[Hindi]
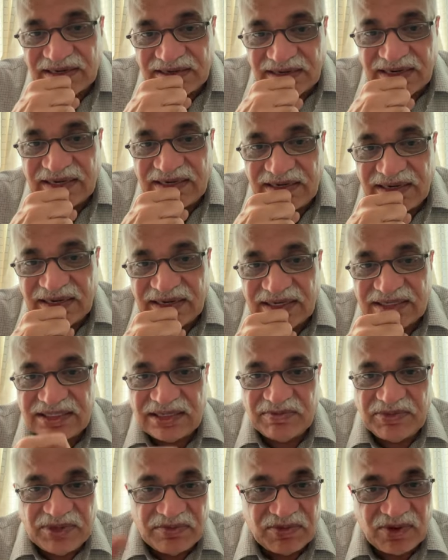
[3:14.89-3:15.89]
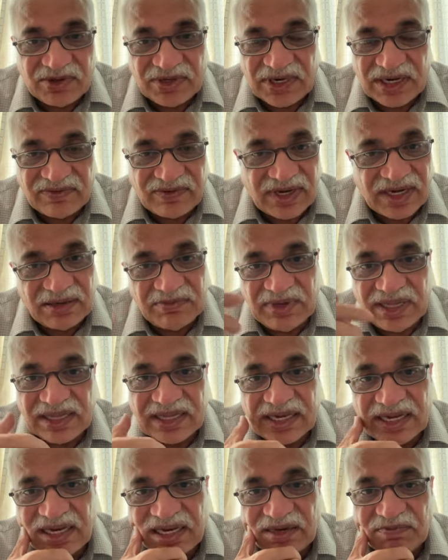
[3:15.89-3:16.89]
रखिएगा जब भी मौका वहाँ
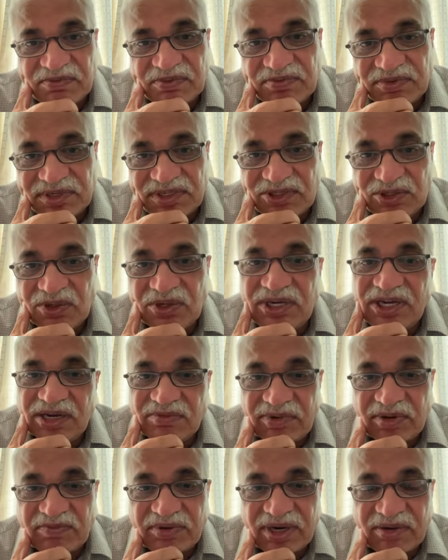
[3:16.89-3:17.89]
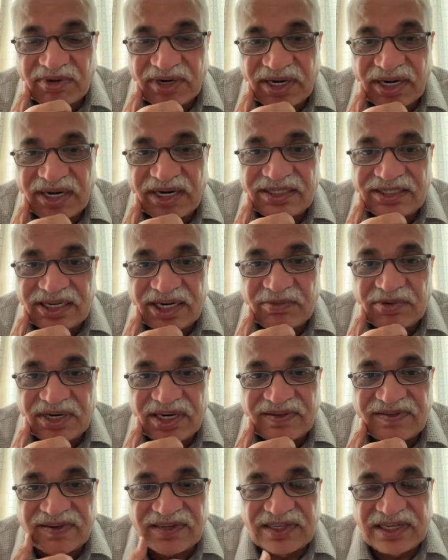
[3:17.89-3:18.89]
मिलता है आप जो नियम अपना बनाना चाहे बना
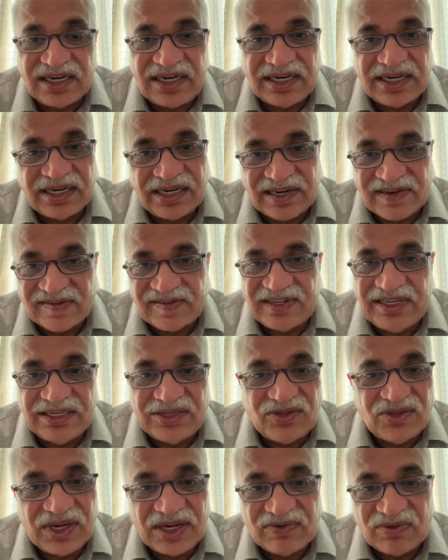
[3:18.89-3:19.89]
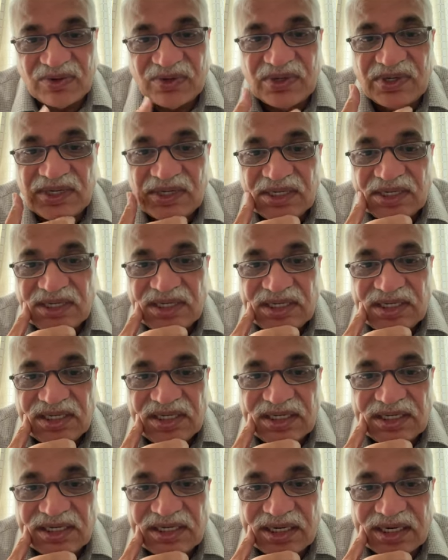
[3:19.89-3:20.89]
सकते हैं लेकिन नज़दीक जो है वो
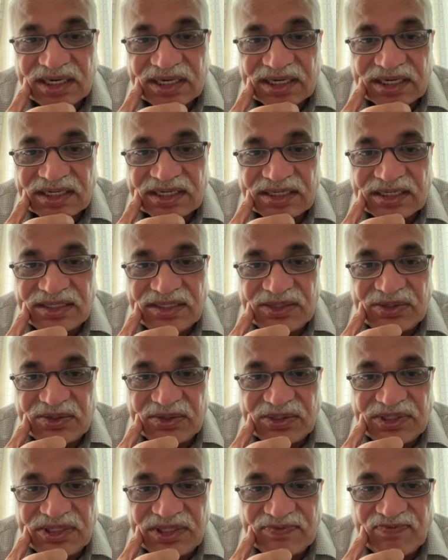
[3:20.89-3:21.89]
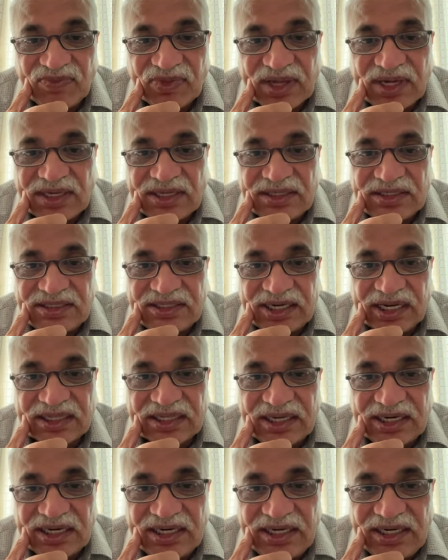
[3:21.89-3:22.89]
ज़रूर
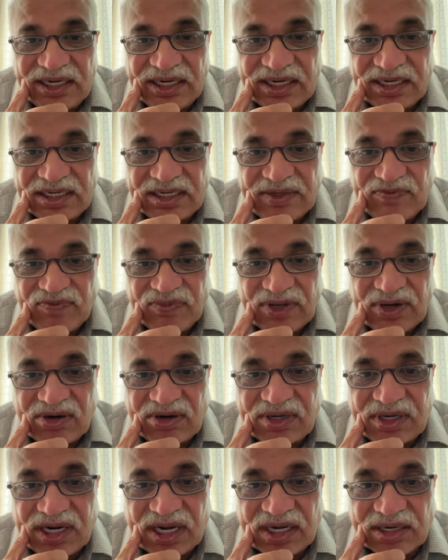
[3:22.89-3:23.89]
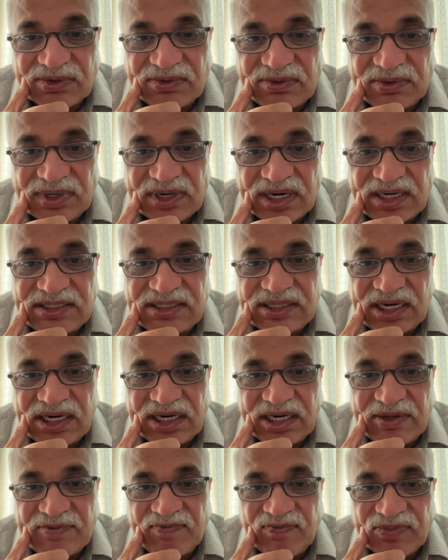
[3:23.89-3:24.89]
जाते रहिएगा और ठाकुर राज
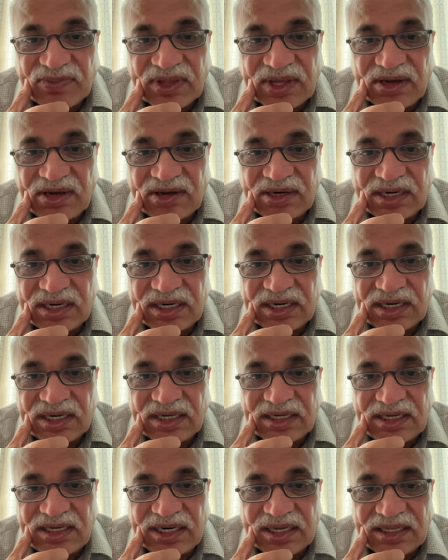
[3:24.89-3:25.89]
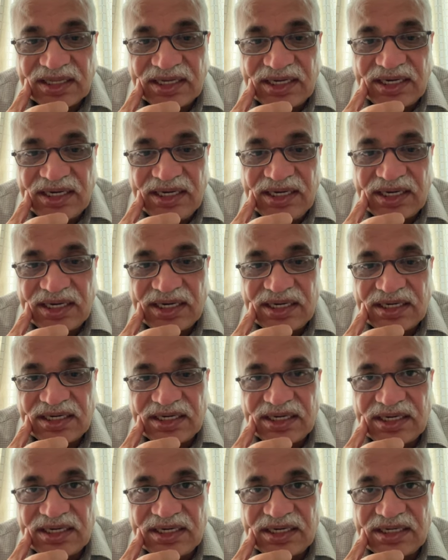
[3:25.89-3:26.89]
हैं और नंदिनी हैं
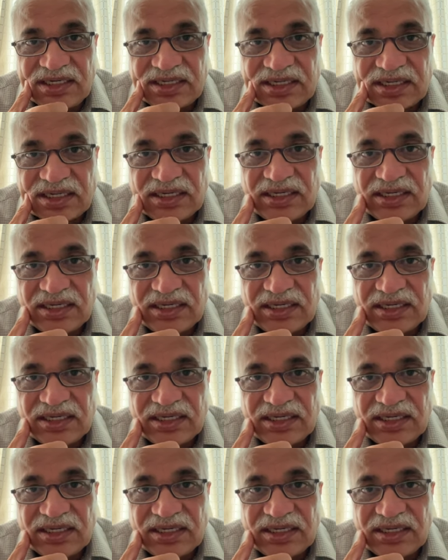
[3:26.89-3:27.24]
नीरज